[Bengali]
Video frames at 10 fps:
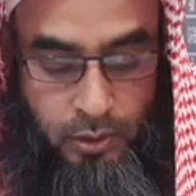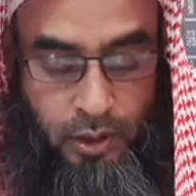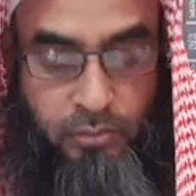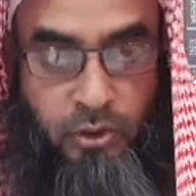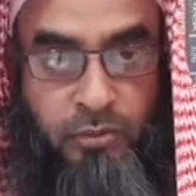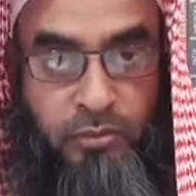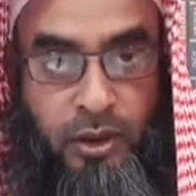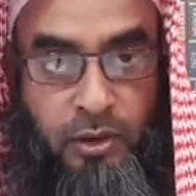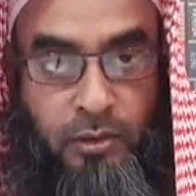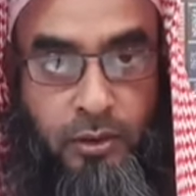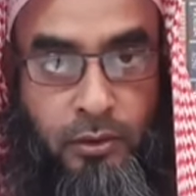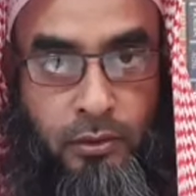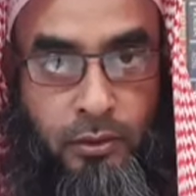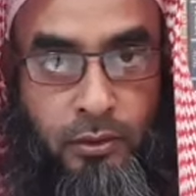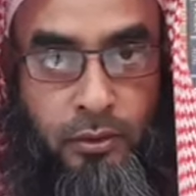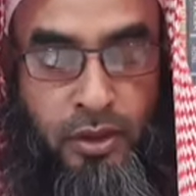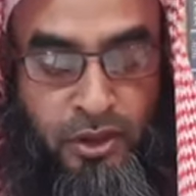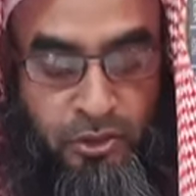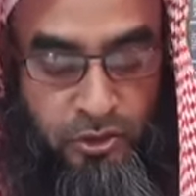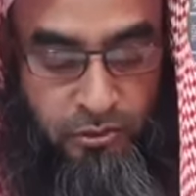এই মর্মে
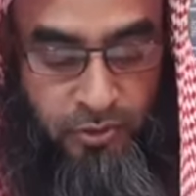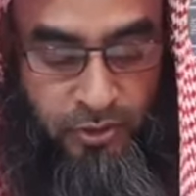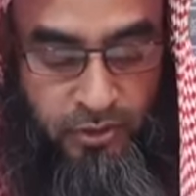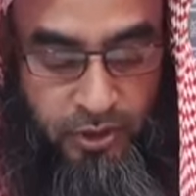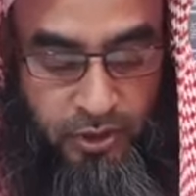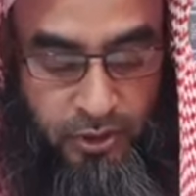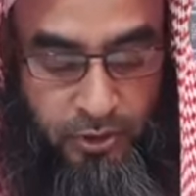তিনজন ব্যক্তি